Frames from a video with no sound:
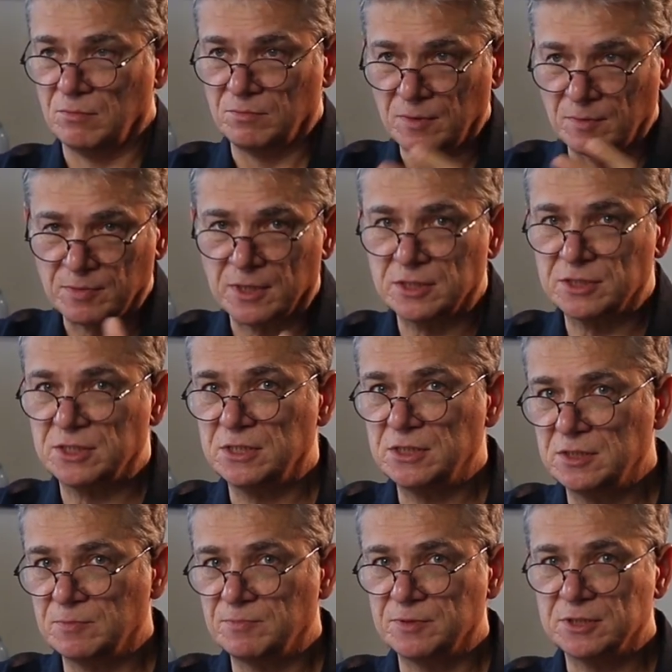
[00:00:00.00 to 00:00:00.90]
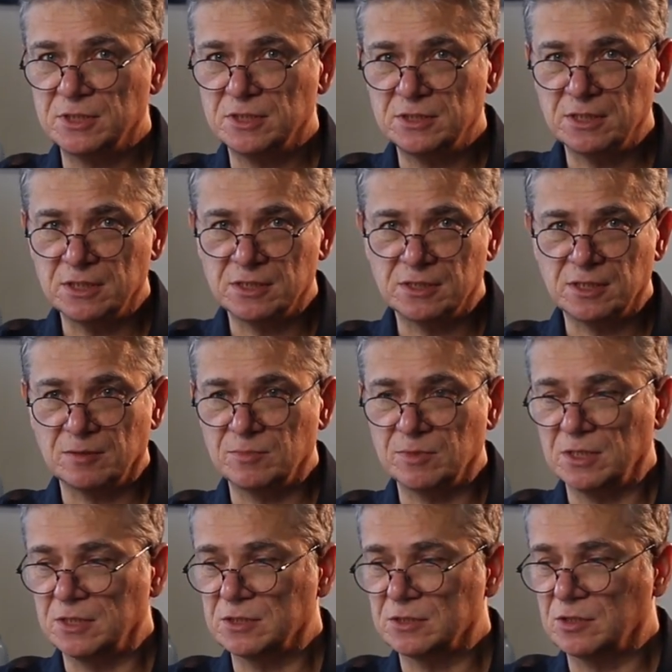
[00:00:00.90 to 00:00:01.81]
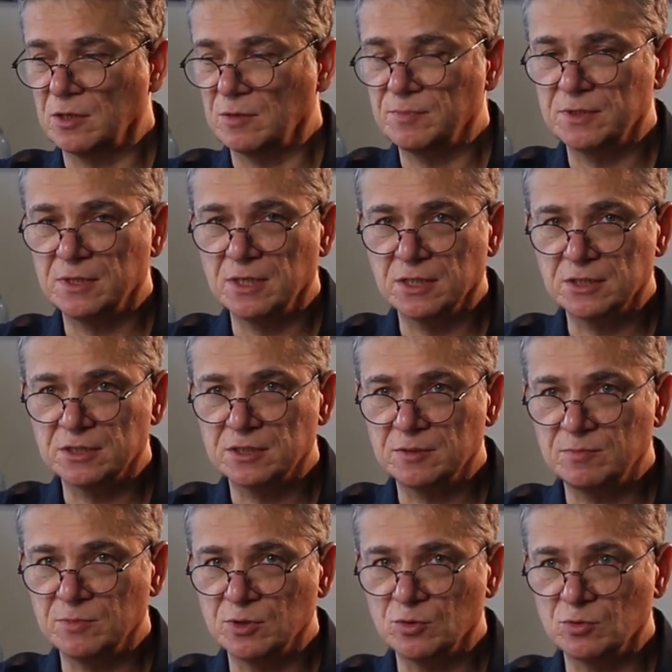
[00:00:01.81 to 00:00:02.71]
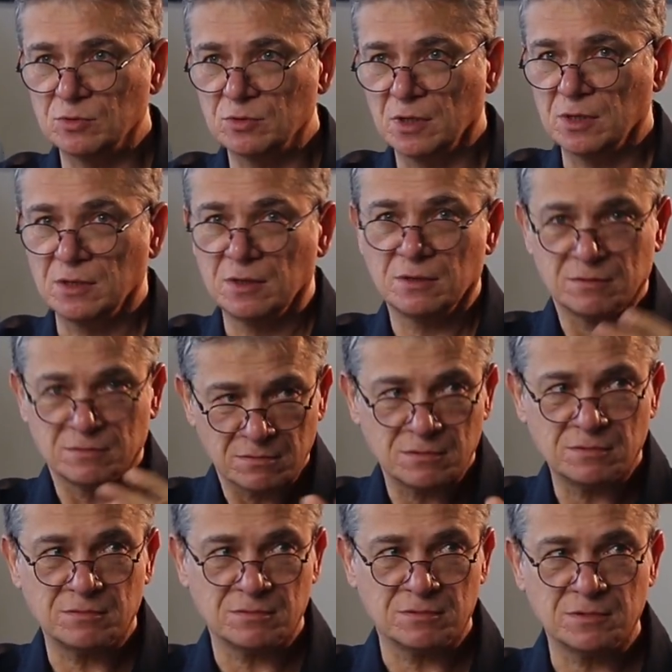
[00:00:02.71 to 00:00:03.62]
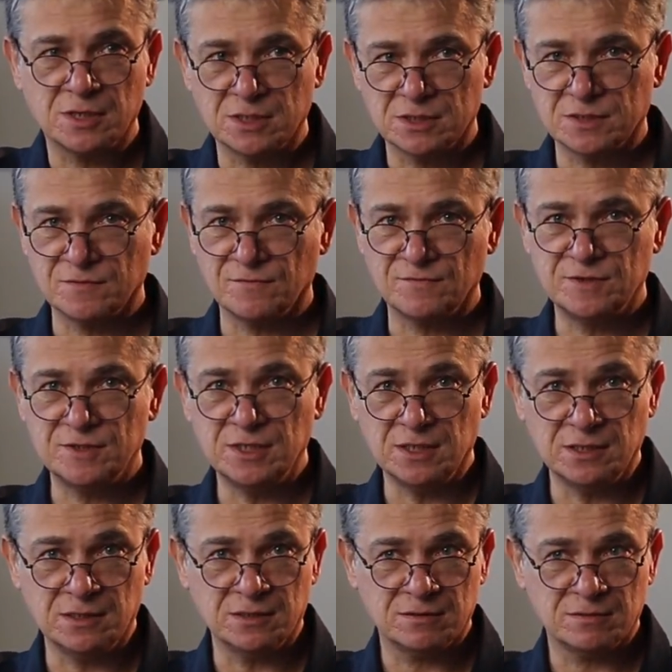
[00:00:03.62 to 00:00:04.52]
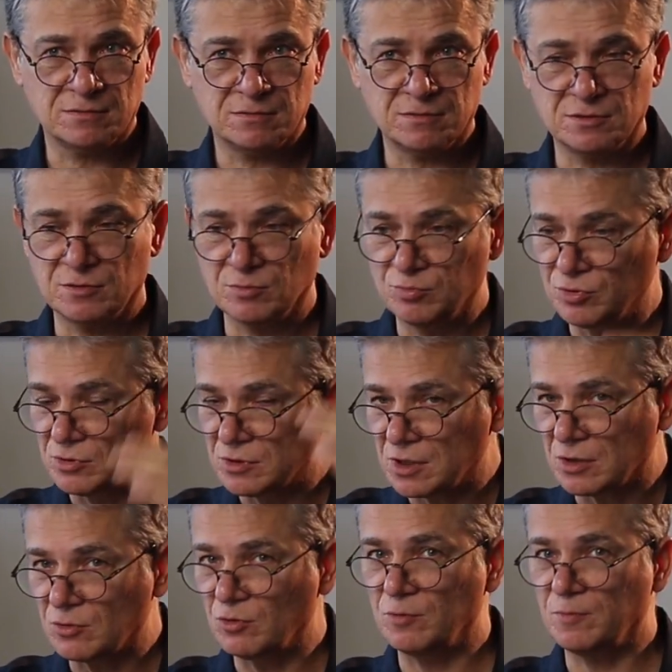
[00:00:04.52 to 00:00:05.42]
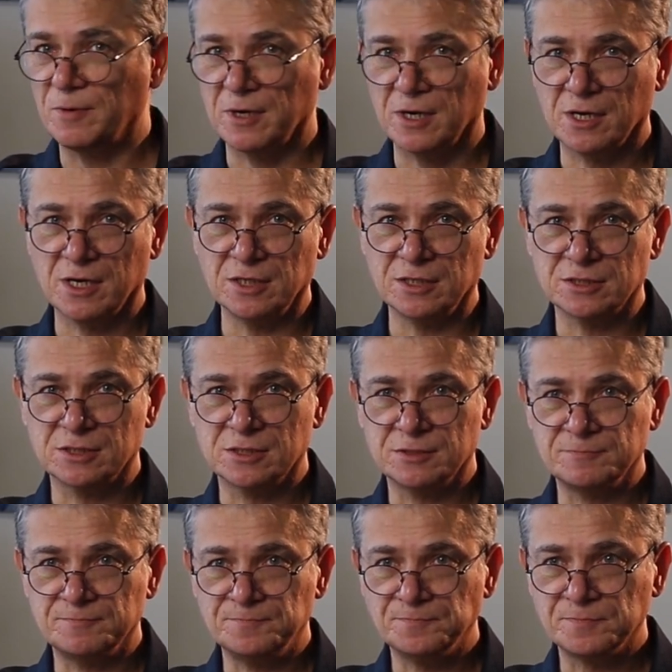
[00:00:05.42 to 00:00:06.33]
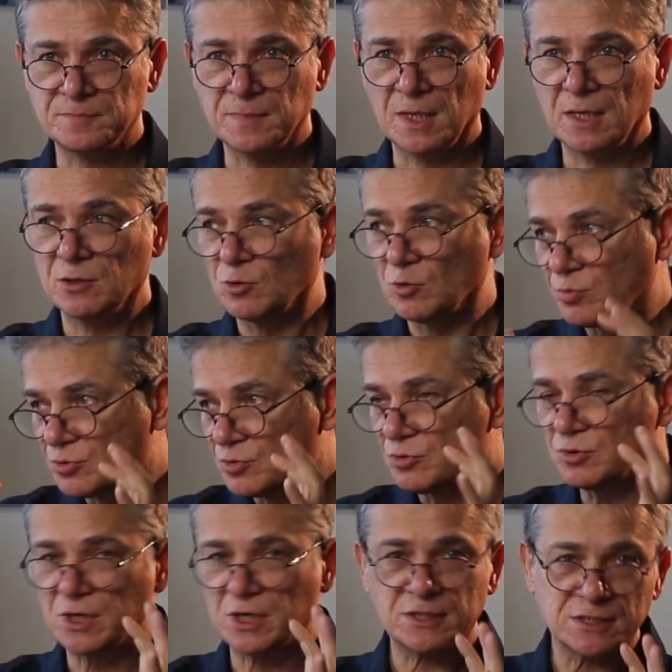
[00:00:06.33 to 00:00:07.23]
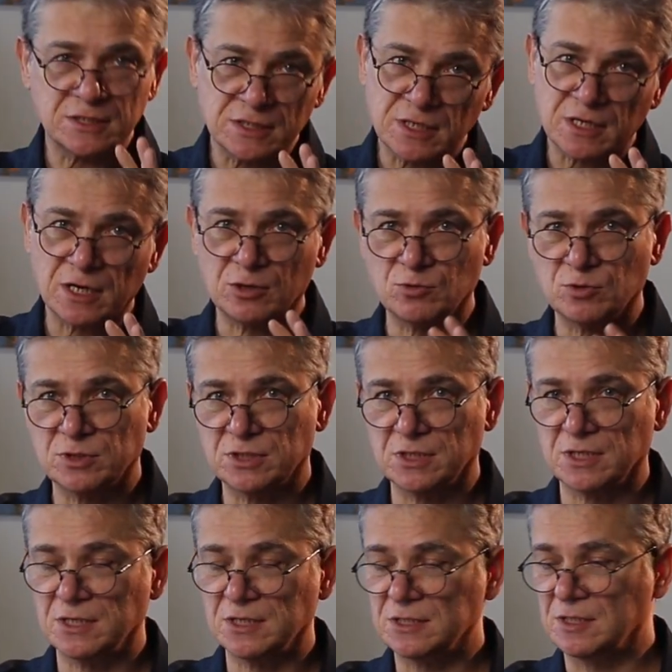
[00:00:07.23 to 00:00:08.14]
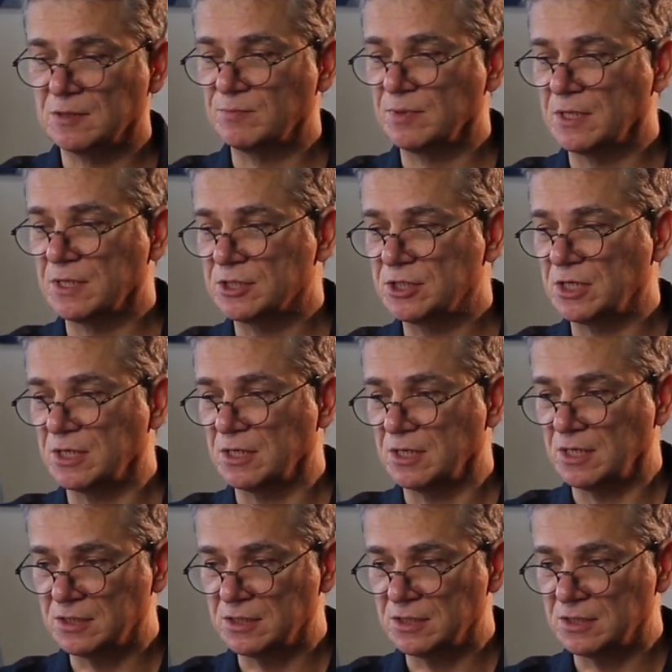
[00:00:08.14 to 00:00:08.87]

Попросите посидеть там, я не знаю, 15 минут раз в день. Это будет такой прогресс. Но будут разные ракурсы, разные положения.